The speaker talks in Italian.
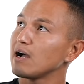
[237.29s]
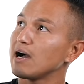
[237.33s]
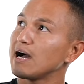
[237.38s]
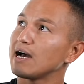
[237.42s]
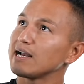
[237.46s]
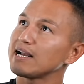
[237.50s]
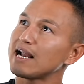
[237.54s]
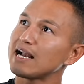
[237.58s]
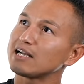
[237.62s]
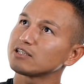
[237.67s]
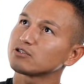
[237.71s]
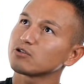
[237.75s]

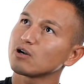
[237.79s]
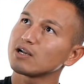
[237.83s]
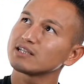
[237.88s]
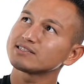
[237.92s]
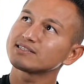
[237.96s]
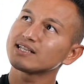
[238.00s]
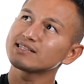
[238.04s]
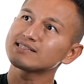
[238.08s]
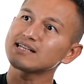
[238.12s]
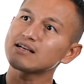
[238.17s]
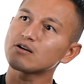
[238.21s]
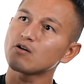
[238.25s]
all'altro la
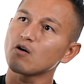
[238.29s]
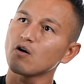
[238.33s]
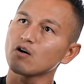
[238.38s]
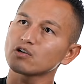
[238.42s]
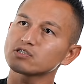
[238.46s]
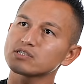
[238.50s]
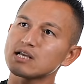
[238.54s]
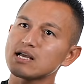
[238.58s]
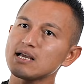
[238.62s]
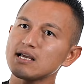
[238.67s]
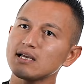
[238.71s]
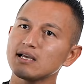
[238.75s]
stessa
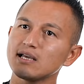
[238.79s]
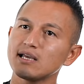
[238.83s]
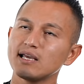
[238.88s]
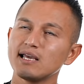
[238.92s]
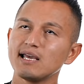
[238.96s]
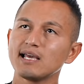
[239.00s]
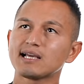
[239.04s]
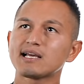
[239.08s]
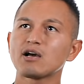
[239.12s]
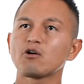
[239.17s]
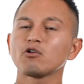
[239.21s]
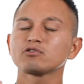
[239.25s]
cosa
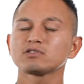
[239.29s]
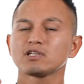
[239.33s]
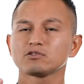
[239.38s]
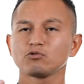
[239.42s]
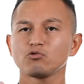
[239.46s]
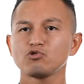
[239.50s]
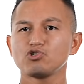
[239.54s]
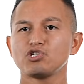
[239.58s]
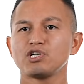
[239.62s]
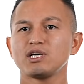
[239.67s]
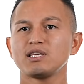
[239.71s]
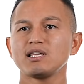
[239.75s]
e che cosa
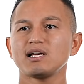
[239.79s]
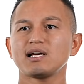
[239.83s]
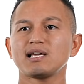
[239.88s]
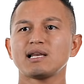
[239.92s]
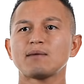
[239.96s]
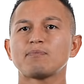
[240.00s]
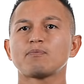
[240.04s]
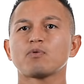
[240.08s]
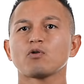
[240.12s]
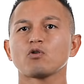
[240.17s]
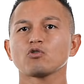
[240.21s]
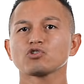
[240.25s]
succede? Che
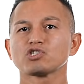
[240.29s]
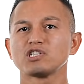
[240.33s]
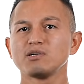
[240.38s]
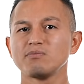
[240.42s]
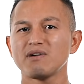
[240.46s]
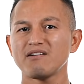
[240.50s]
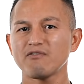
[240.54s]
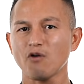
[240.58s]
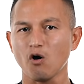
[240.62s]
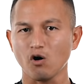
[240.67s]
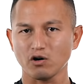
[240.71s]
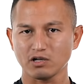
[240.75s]
la
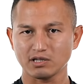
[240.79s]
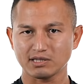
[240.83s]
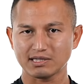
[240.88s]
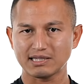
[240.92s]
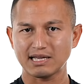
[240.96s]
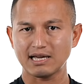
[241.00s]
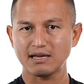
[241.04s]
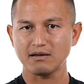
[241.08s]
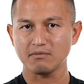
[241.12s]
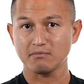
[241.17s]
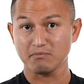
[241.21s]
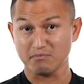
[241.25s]
prossima
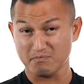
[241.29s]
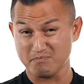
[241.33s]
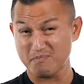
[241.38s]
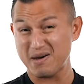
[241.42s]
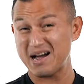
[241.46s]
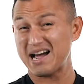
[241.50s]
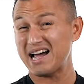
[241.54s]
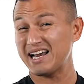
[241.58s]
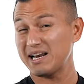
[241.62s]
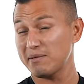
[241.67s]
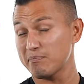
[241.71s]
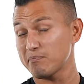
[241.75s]
volta
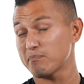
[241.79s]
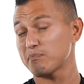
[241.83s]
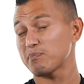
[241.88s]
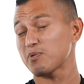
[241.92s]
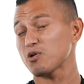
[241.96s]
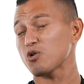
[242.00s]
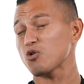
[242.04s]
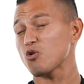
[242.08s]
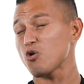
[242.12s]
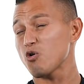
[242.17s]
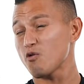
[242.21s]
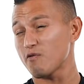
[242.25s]
magari
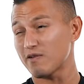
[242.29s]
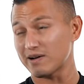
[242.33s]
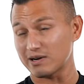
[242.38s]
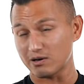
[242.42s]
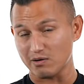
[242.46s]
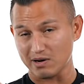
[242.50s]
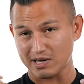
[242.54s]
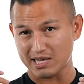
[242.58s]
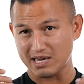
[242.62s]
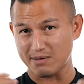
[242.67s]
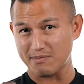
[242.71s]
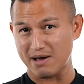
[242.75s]

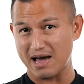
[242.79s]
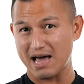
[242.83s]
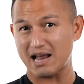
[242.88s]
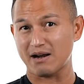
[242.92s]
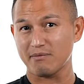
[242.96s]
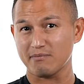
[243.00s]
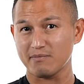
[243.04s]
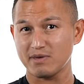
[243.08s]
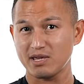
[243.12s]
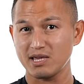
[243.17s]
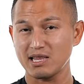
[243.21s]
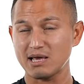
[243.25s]
provano a
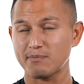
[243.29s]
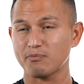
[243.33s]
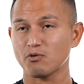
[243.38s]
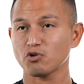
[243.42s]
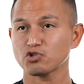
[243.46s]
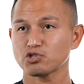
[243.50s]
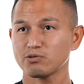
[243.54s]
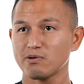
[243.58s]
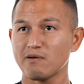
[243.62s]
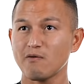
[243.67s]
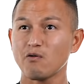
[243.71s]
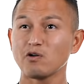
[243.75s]
chiamarmi, la
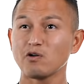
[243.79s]
prossima